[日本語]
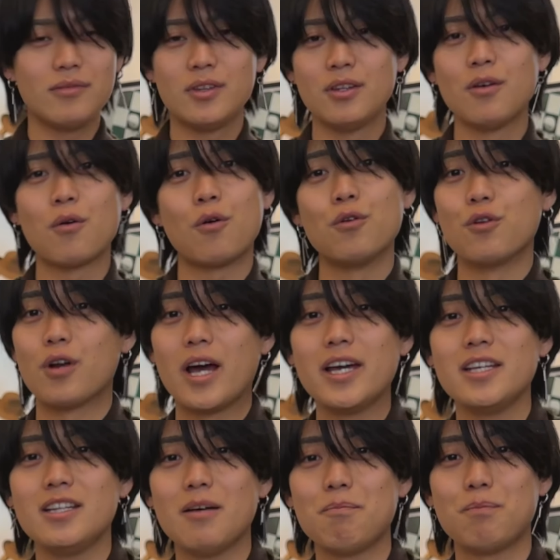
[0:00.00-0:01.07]
のこの
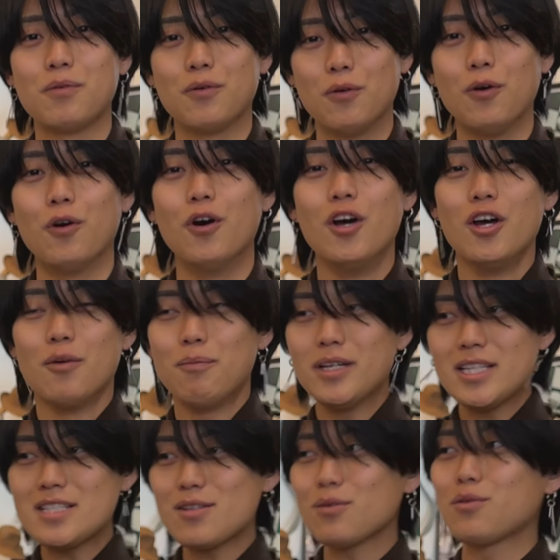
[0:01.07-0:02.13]
ラインナップをま
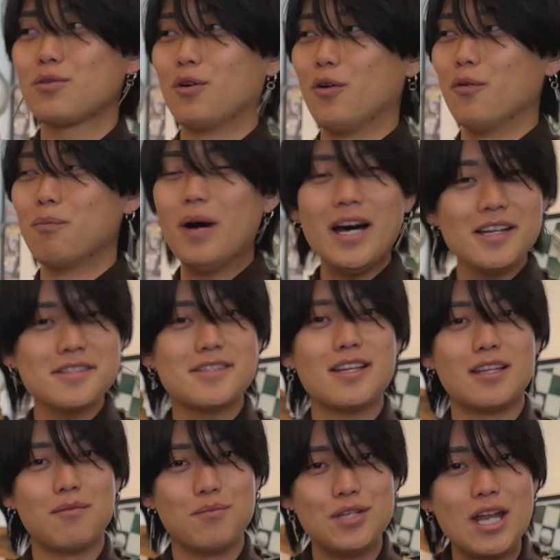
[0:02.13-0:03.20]
たちょっとバースデー
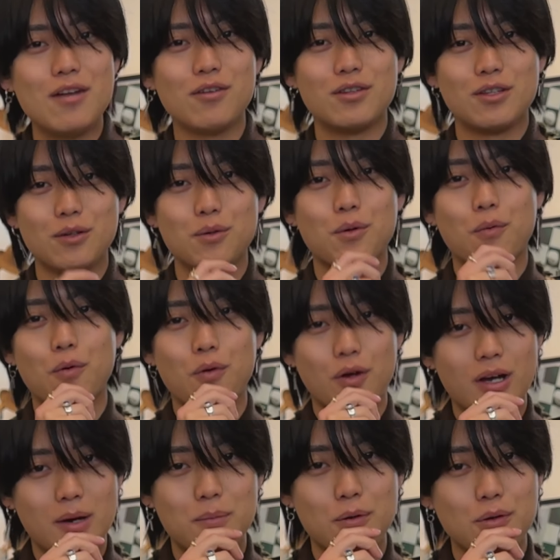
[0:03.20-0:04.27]
で見れるっていうところ
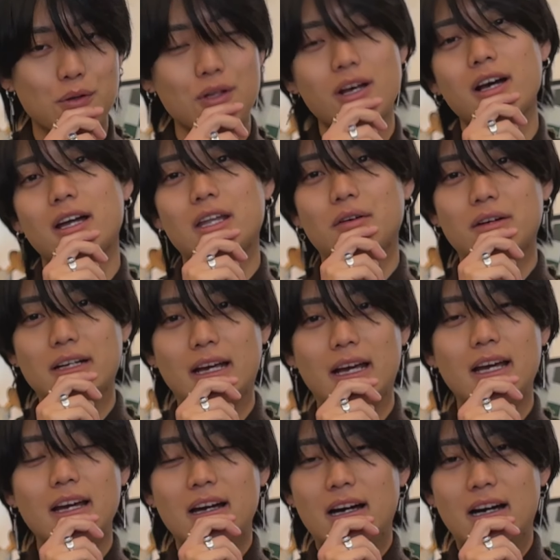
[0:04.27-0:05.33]
が僕の中ではね、
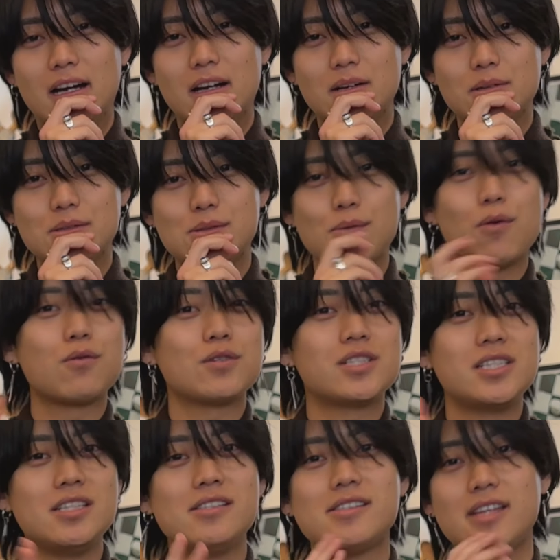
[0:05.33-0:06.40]
あのすごく
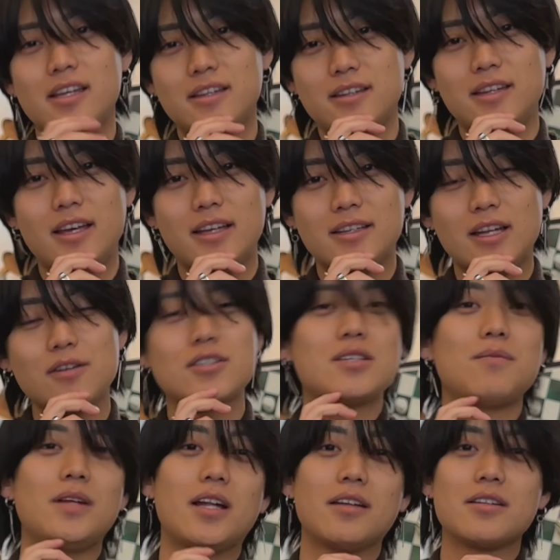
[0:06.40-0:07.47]
新鮮で楽し
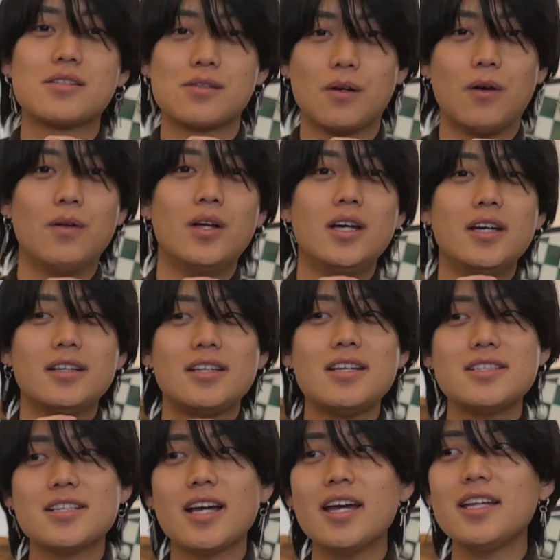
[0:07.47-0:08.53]
みなんですよ。展
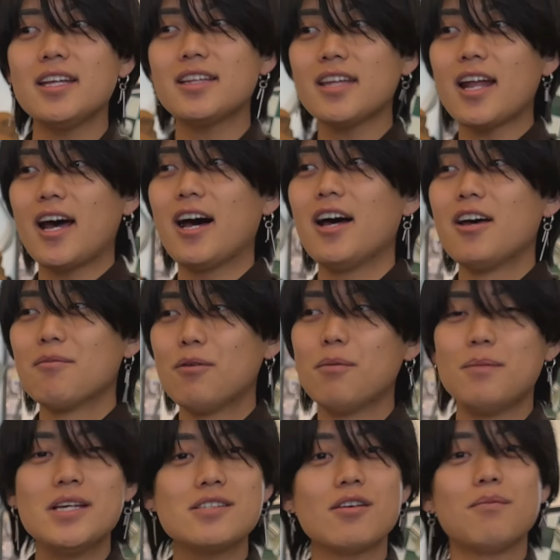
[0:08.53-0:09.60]
示会で言ったらもう
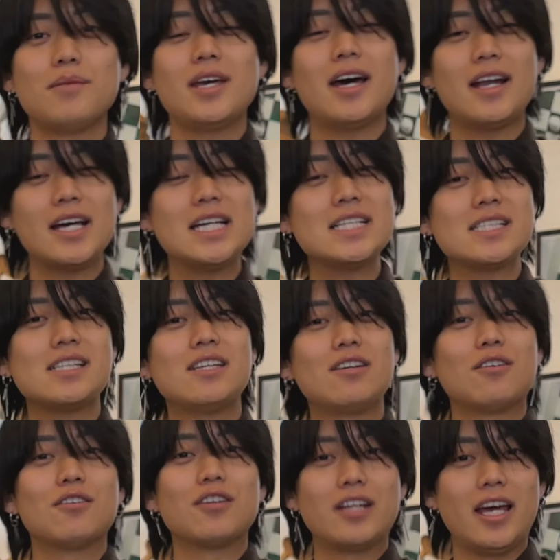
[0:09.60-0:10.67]
メゾン三原康
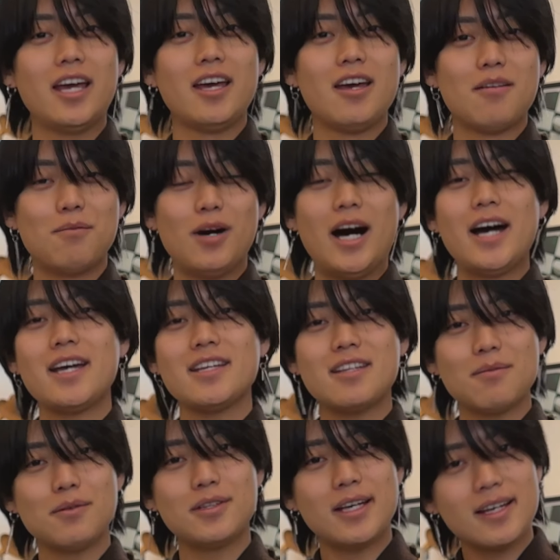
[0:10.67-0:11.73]
弘のね、もう
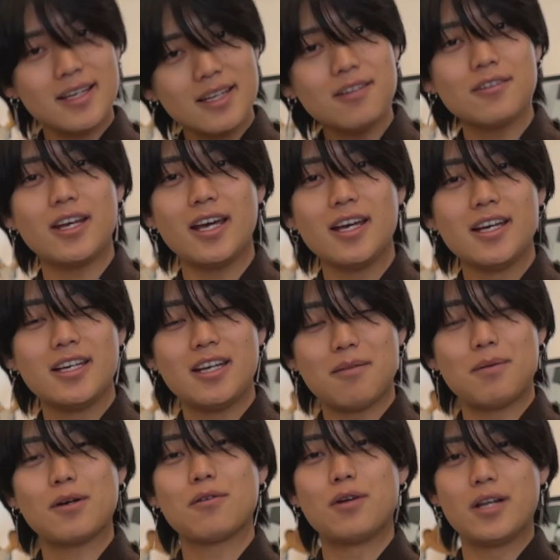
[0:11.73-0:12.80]
アイテムだけのね、やっ
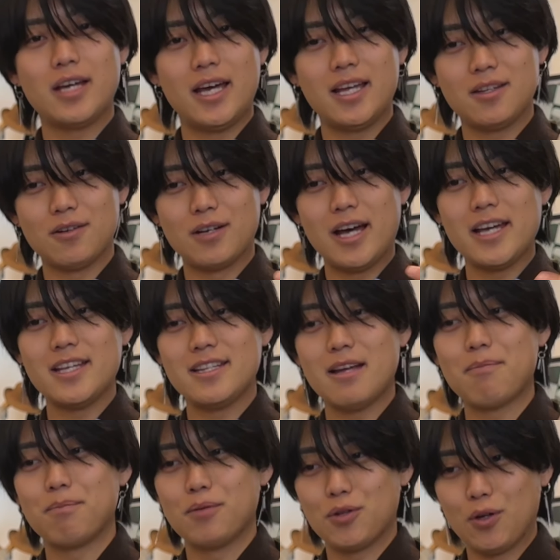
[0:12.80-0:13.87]
ぱこれ、えー、と
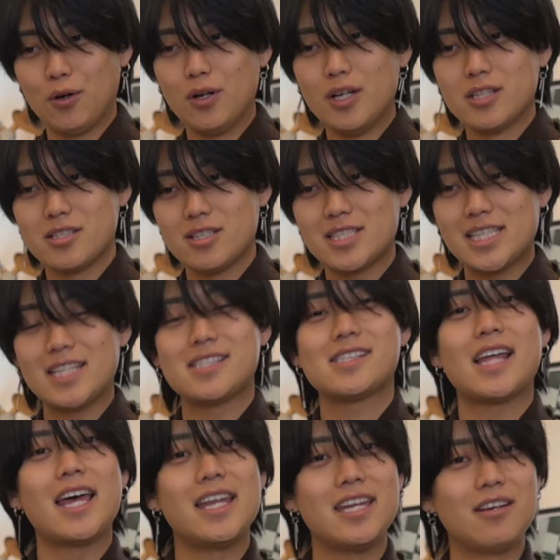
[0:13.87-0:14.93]
ラインナップと、そして
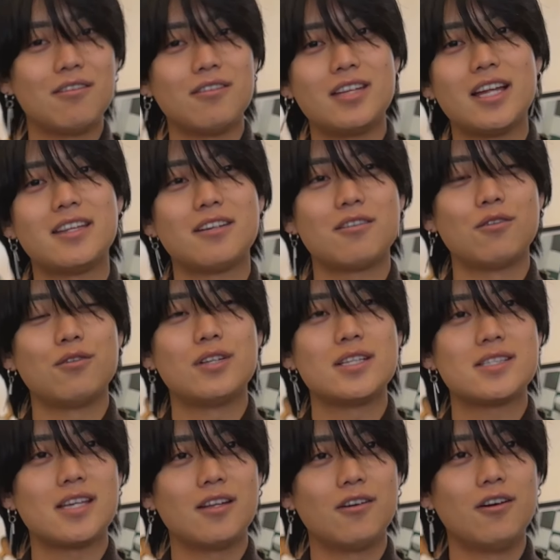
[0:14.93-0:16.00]
スタイリングになってくるんで
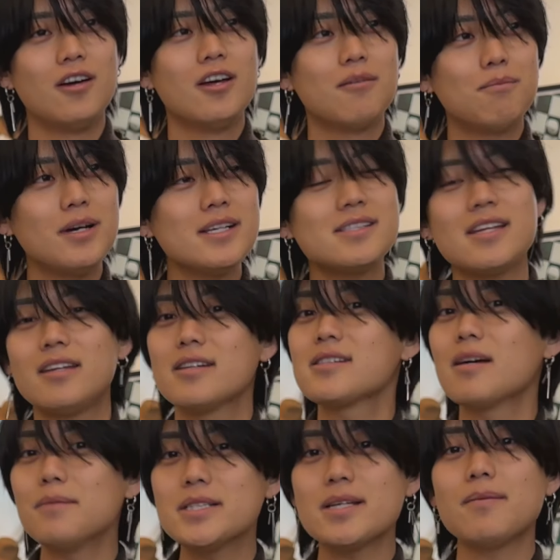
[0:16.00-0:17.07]
すけど、バースデーでは
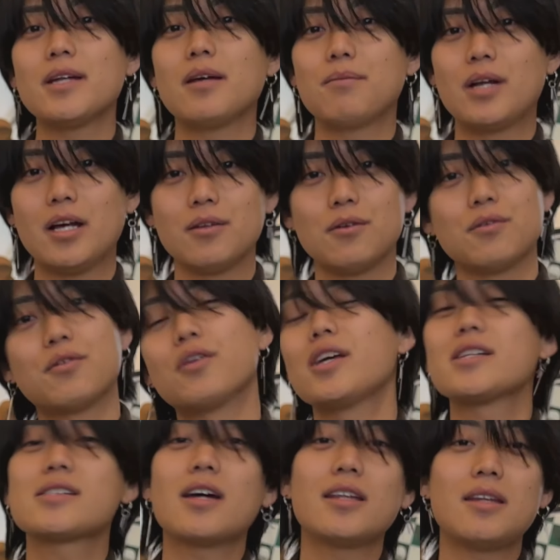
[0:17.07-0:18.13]
様々なブランドを取り
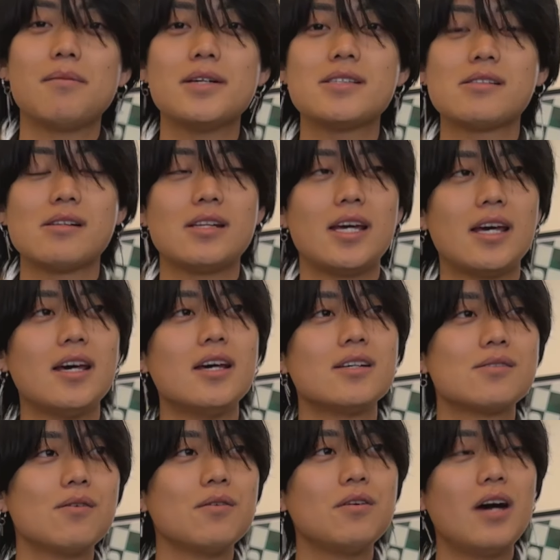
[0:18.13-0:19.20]
扱ってますので、
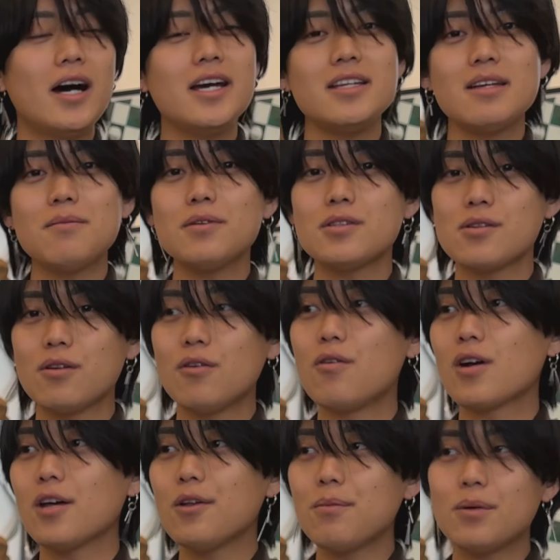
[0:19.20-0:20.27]
そういうアイテム、その
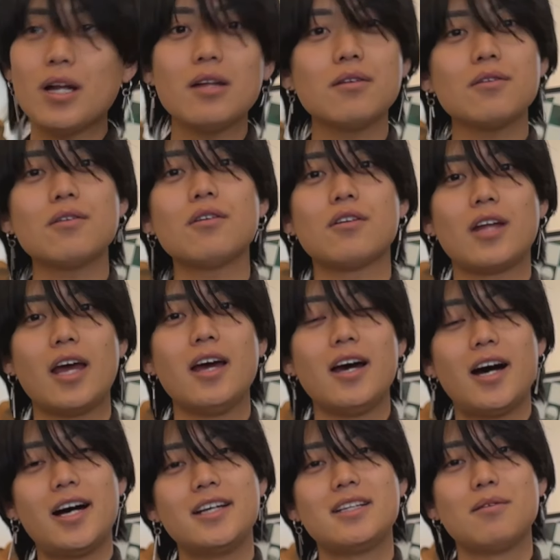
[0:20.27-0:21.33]
他のブランドとのね、
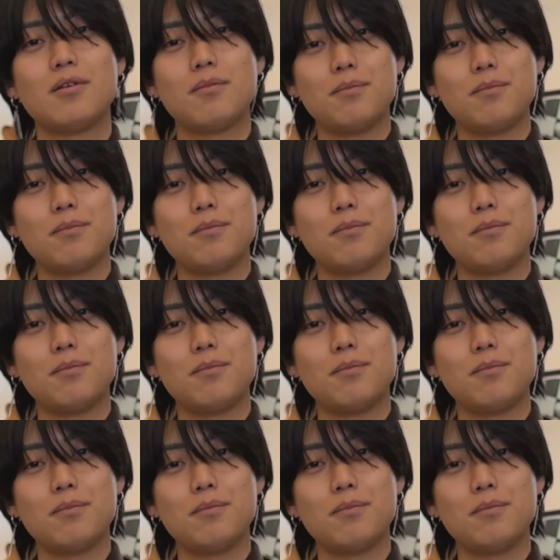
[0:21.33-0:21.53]
アイテムの